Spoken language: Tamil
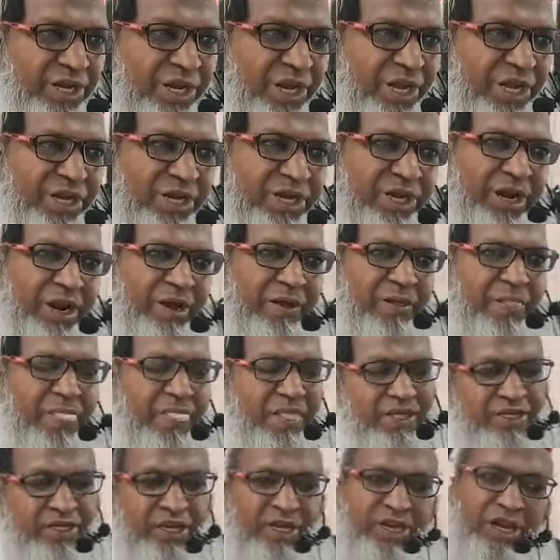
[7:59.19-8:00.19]
இல்லைங்கிறான்
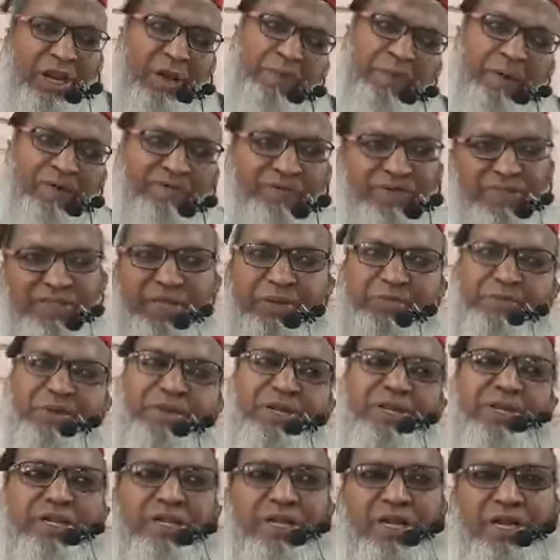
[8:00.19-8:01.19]
எல்லா பாவத்தையும்
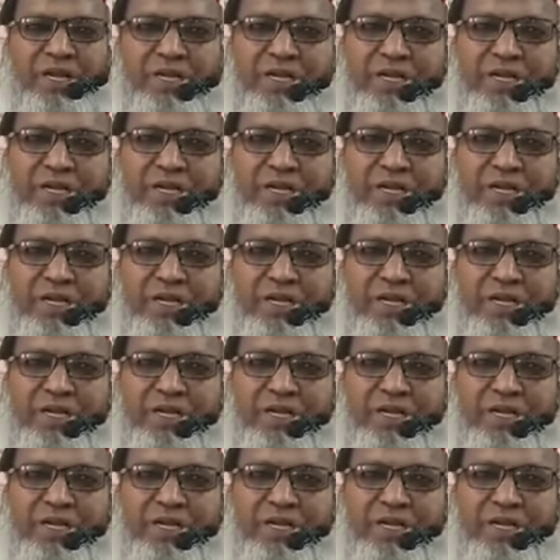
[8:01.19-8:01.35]
மன்னிக்கிறான்